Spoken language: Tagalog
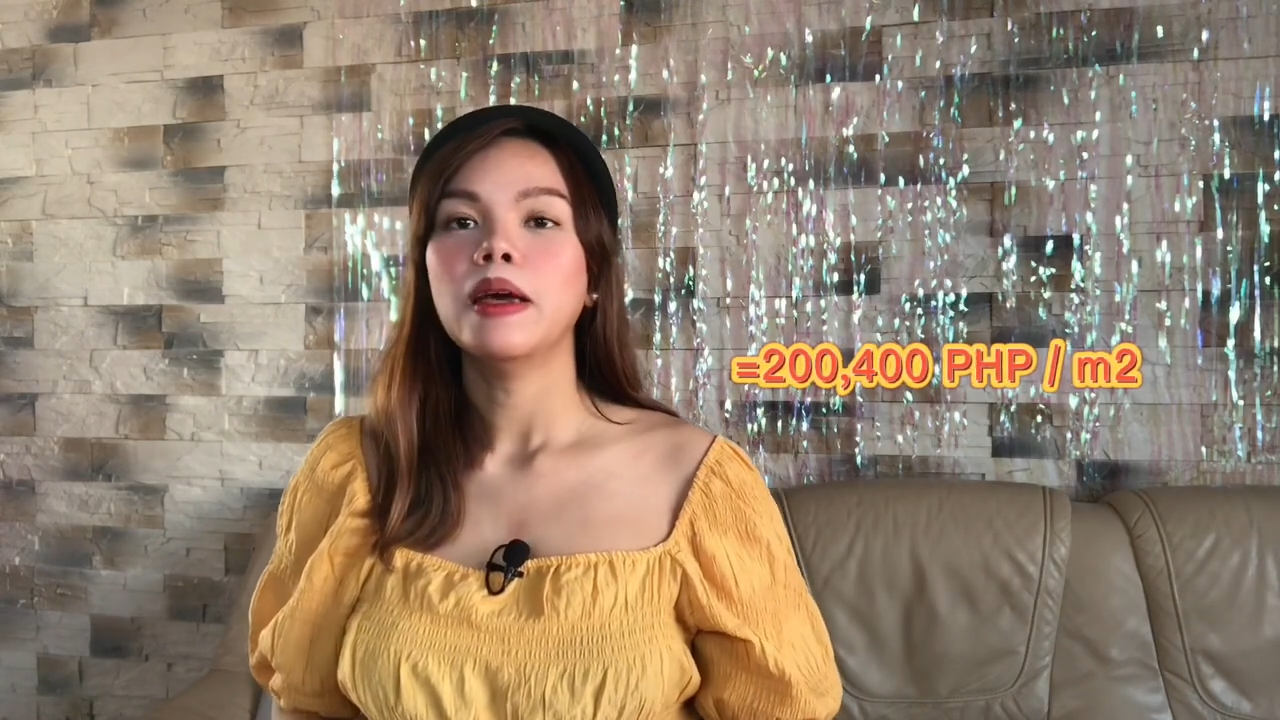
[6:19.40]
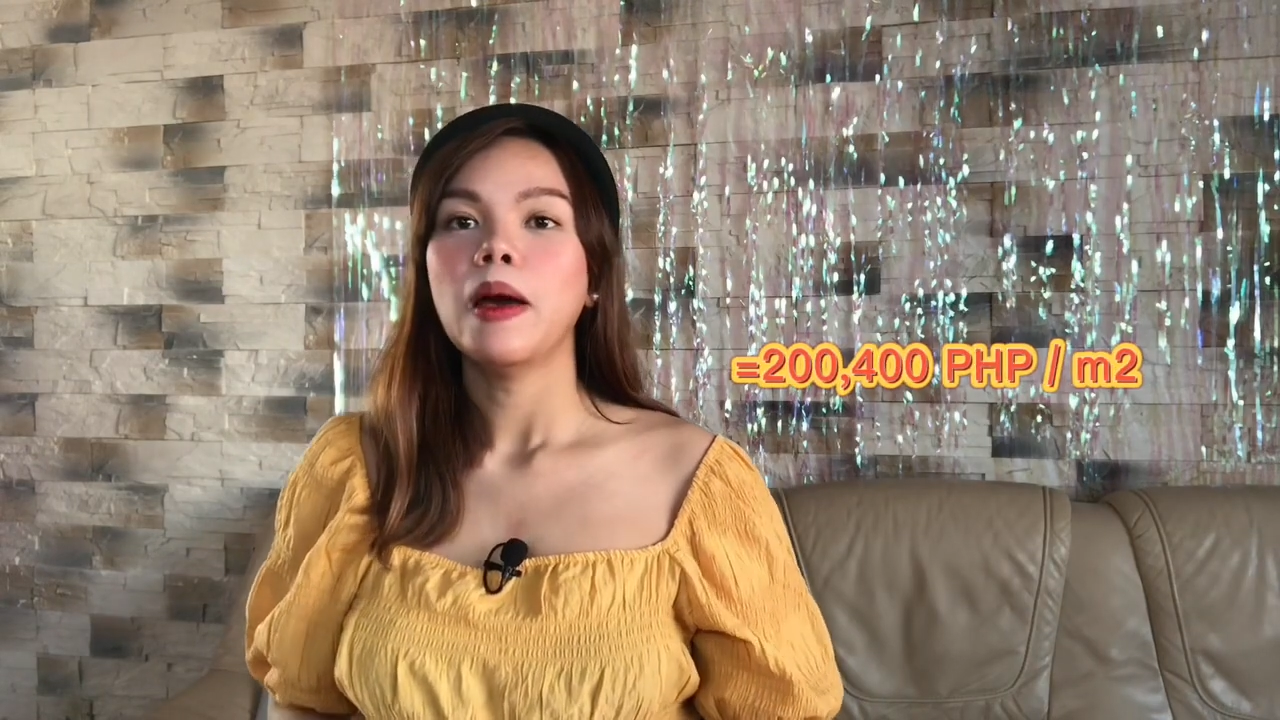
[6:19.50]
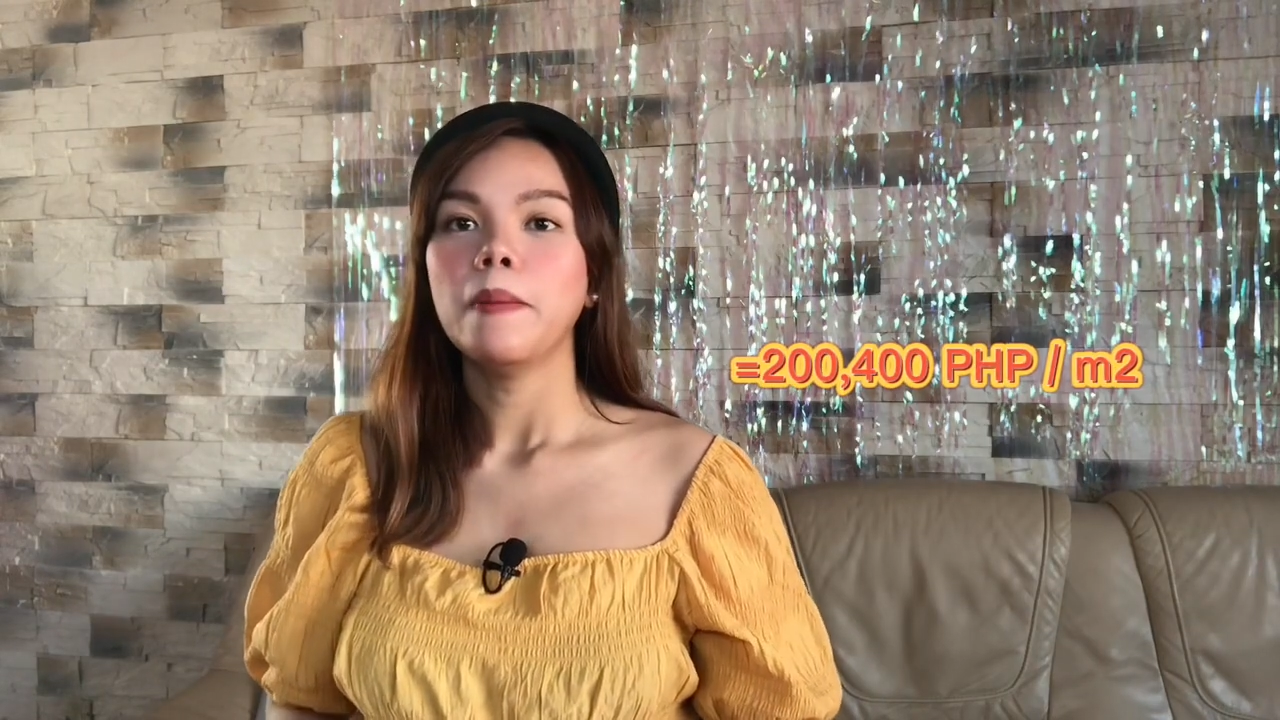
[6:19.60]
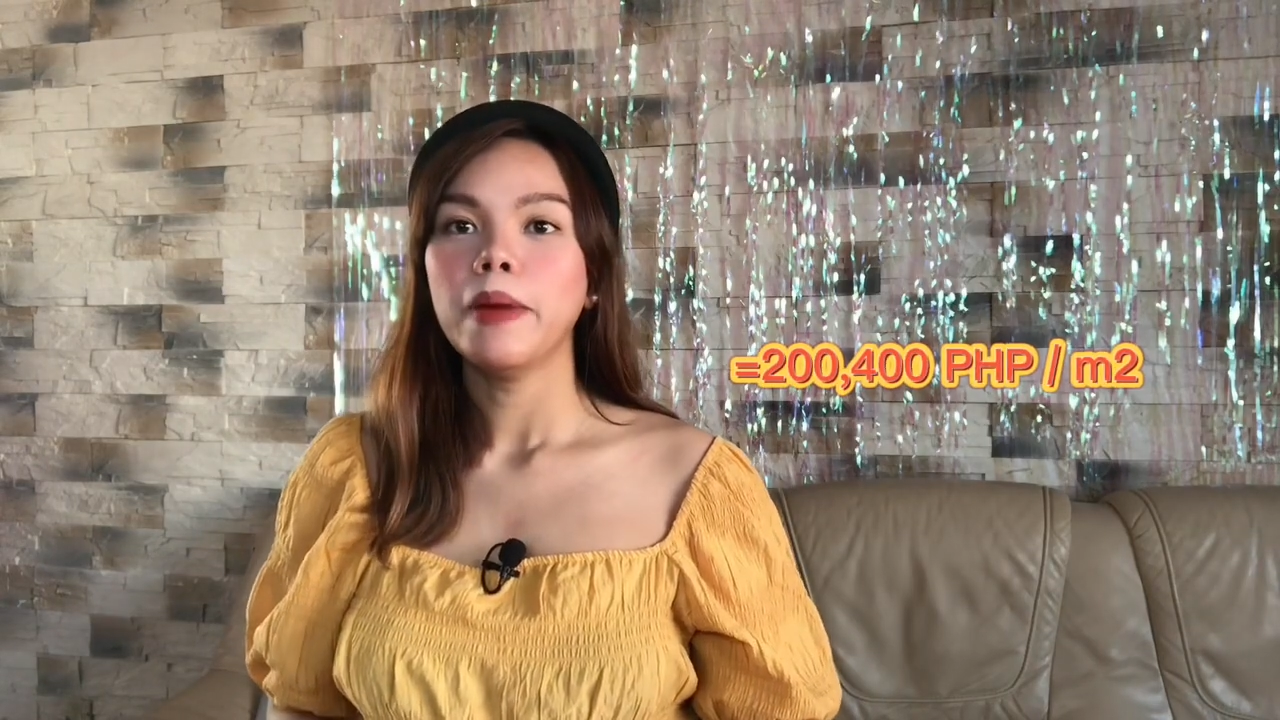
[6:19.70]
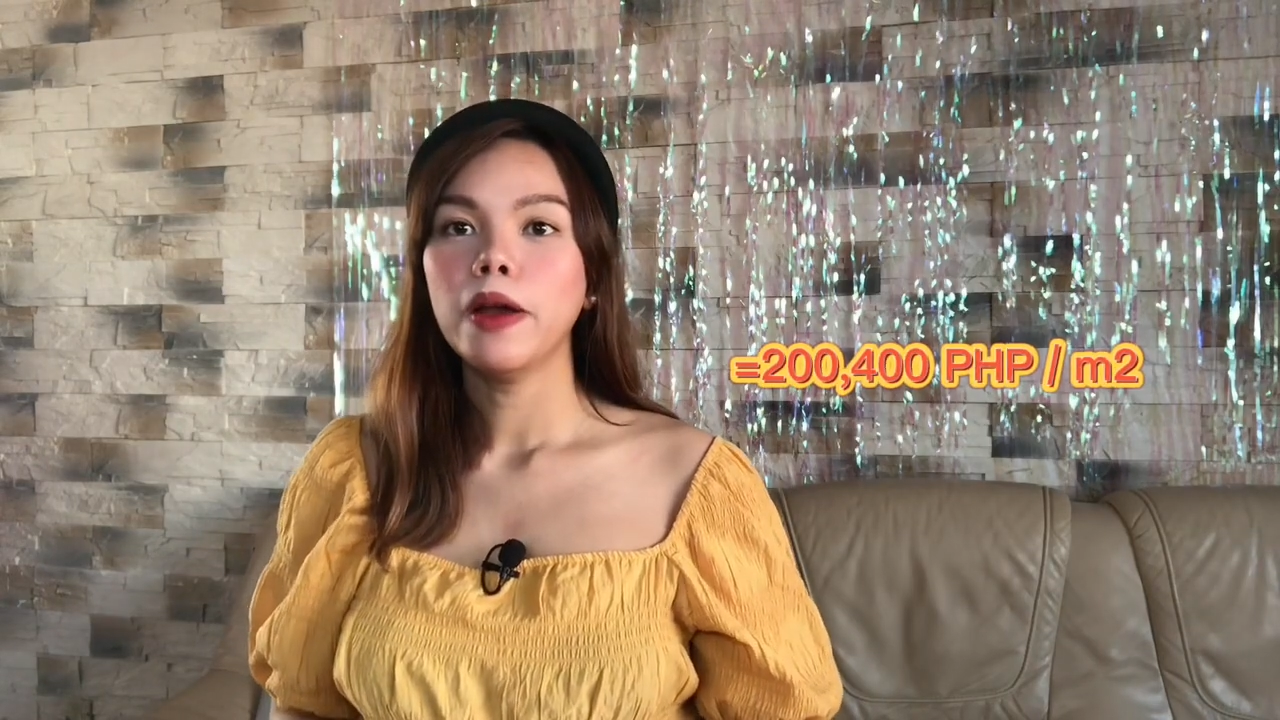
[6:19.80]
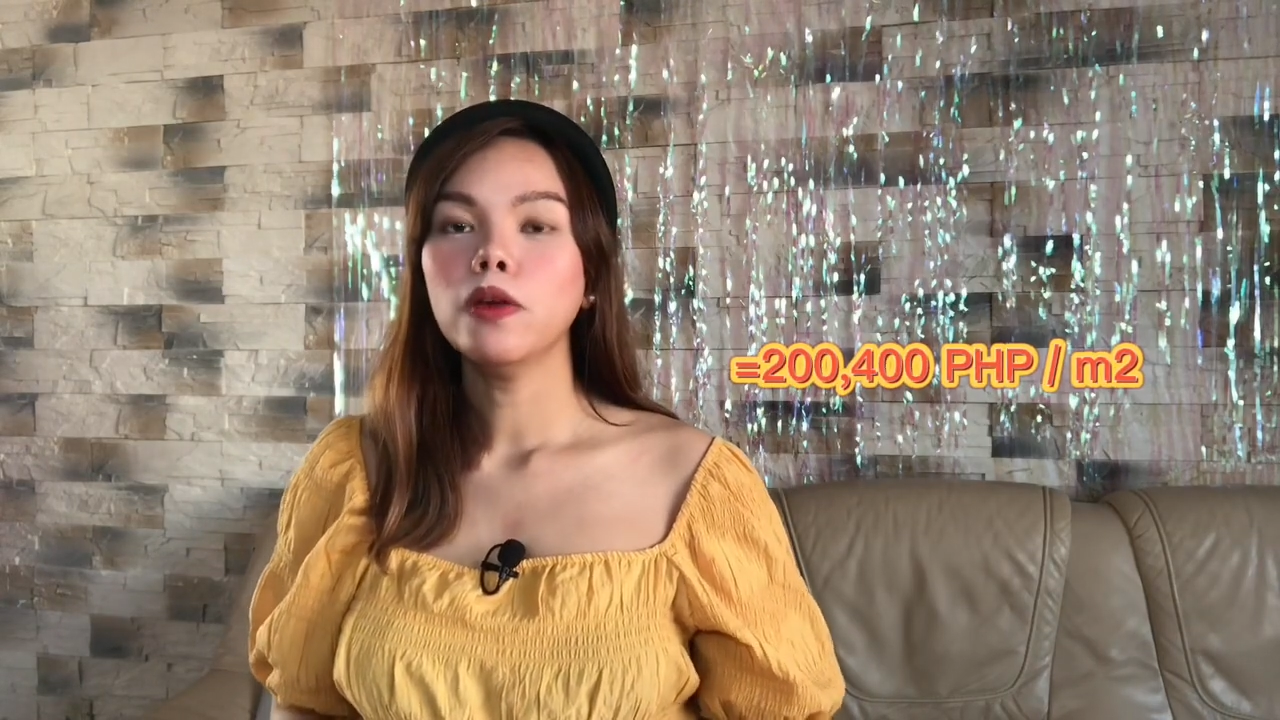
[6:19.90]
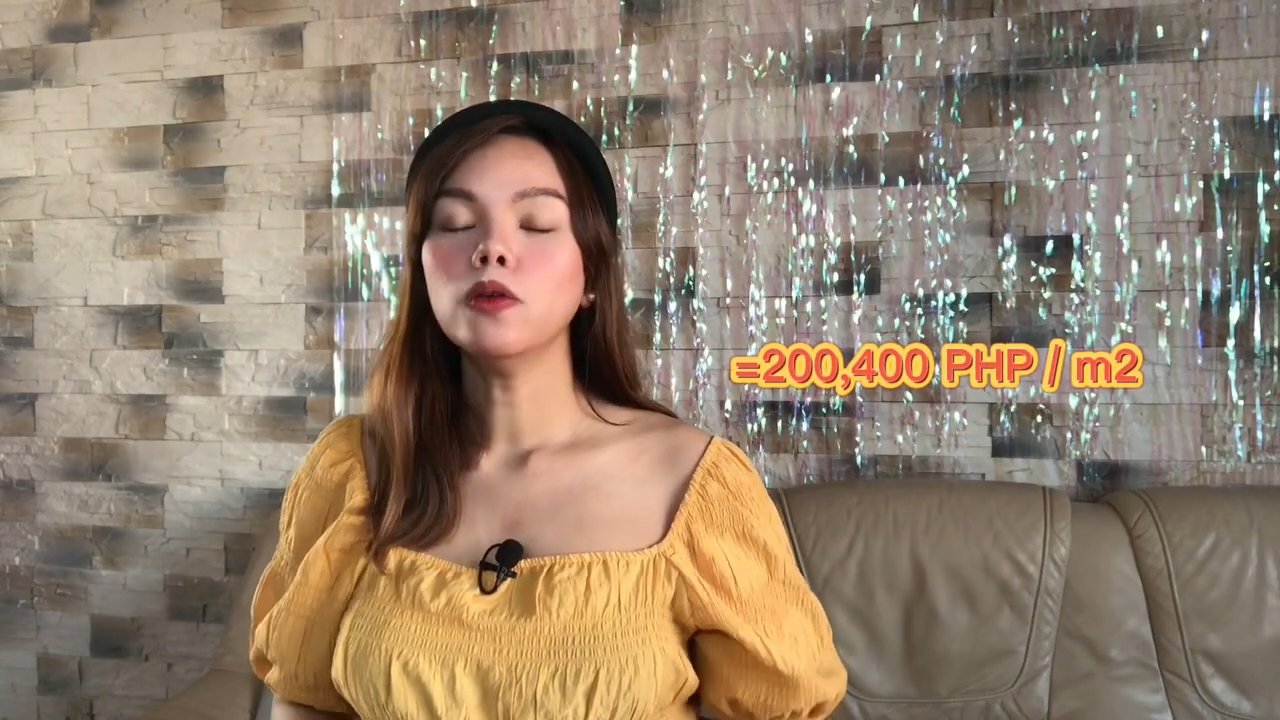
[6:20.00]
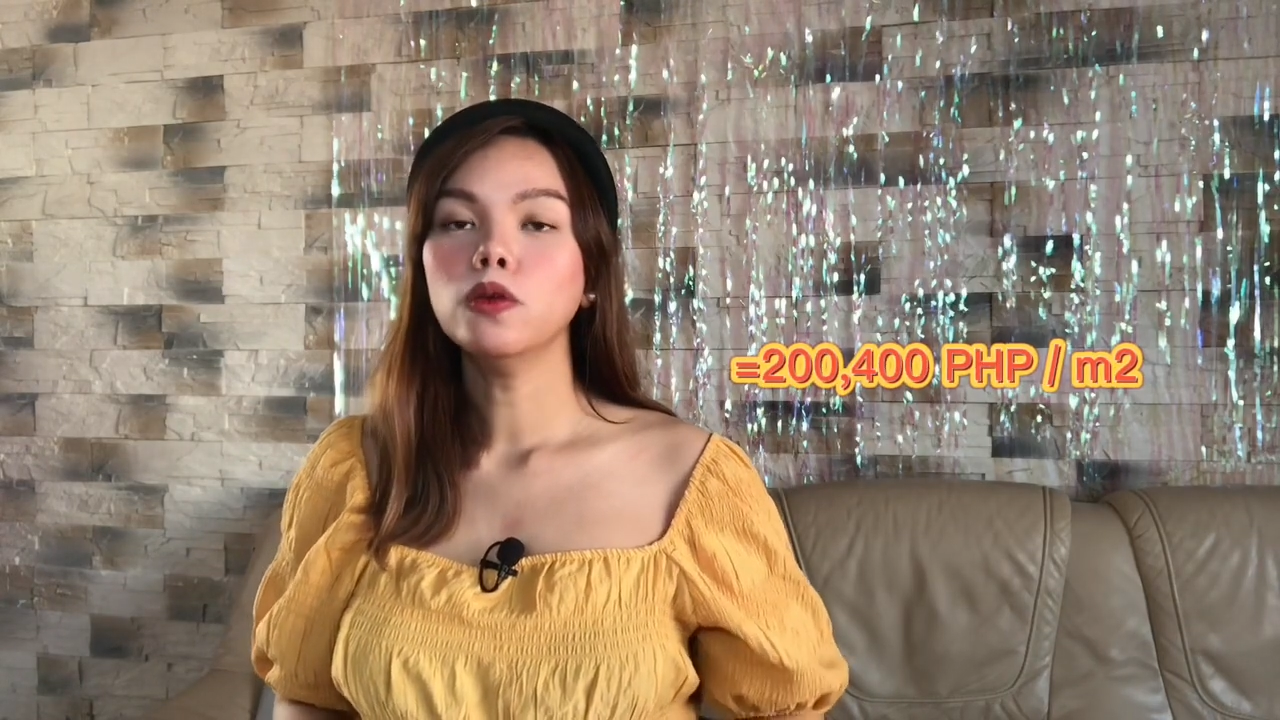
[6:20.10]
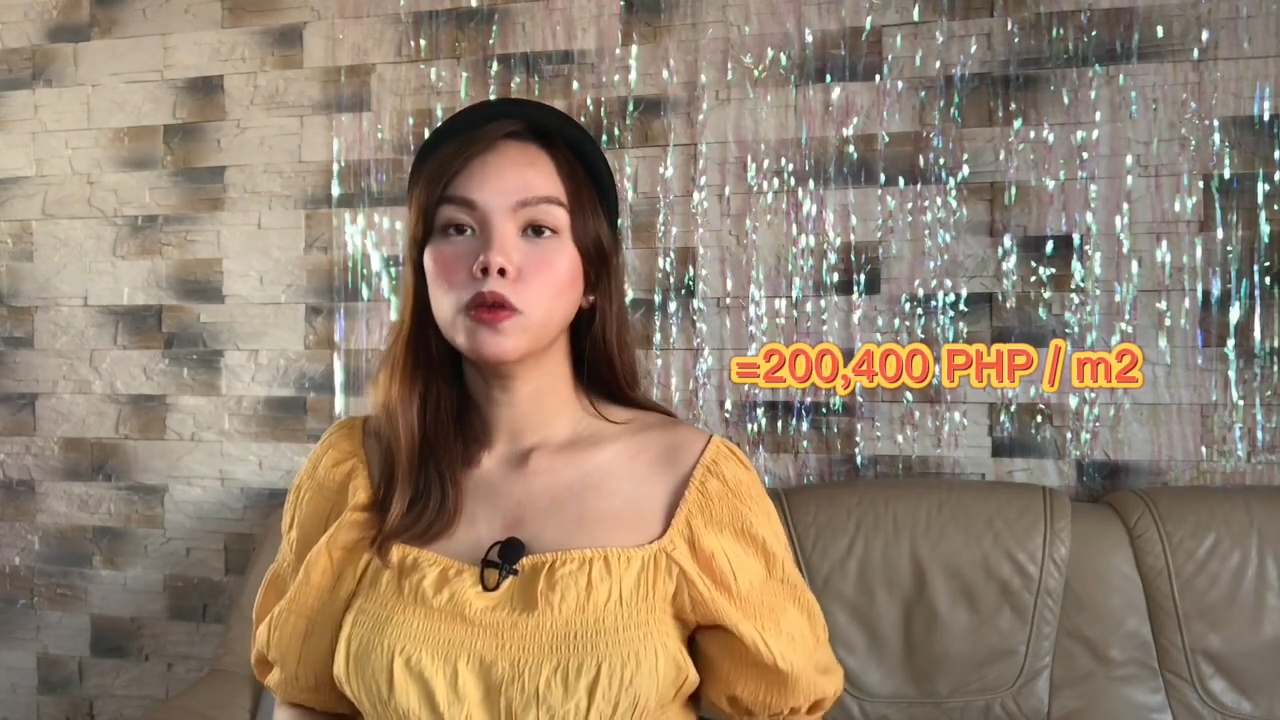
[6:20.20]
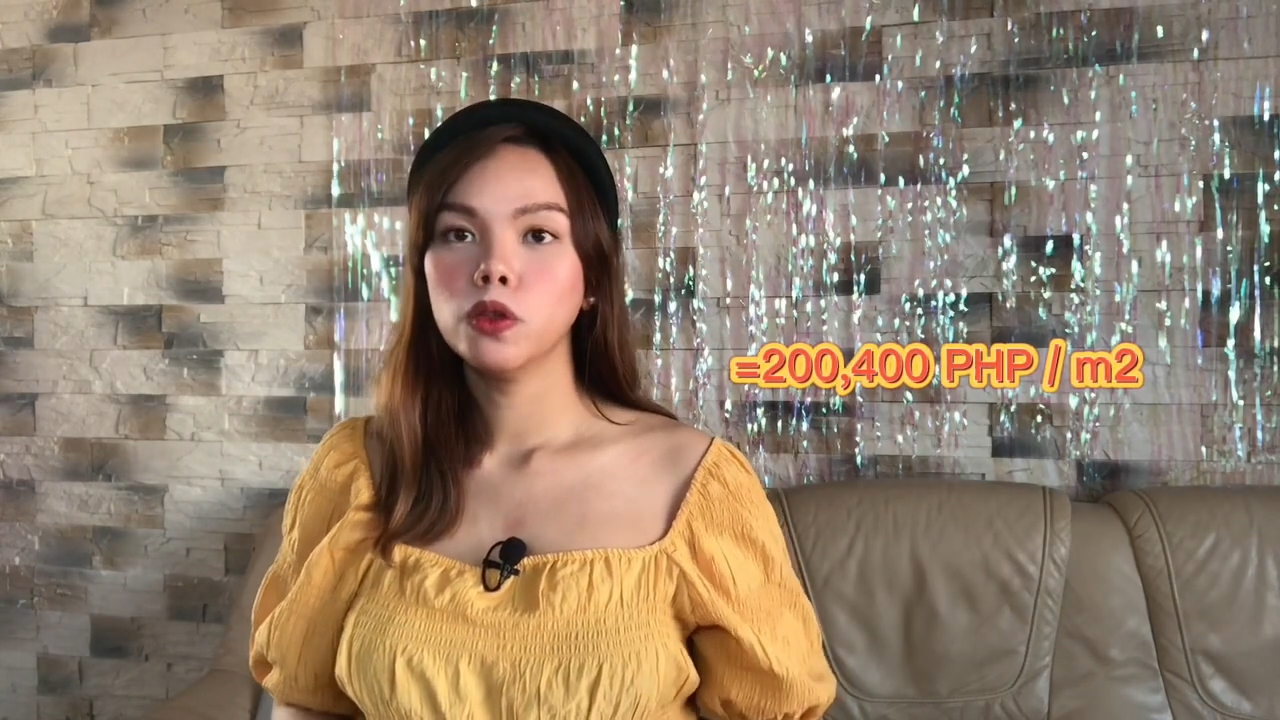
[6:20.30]
Pero kung
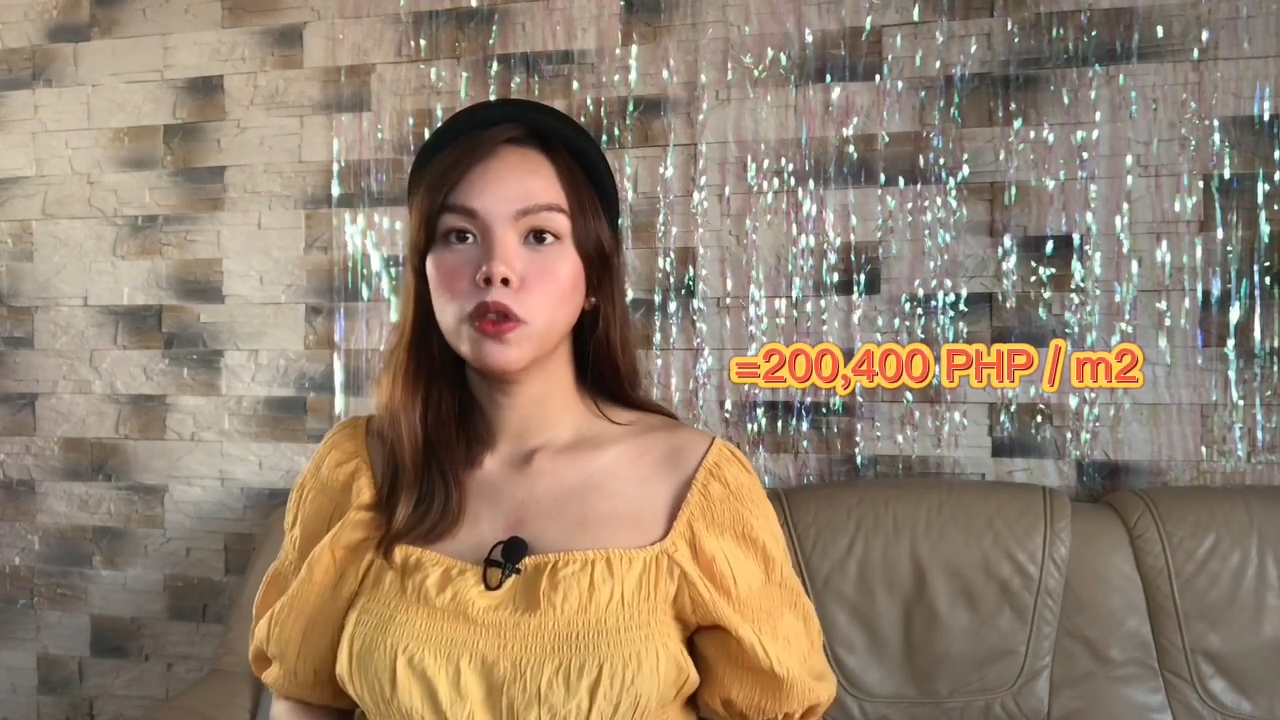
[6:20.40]
gusto nyo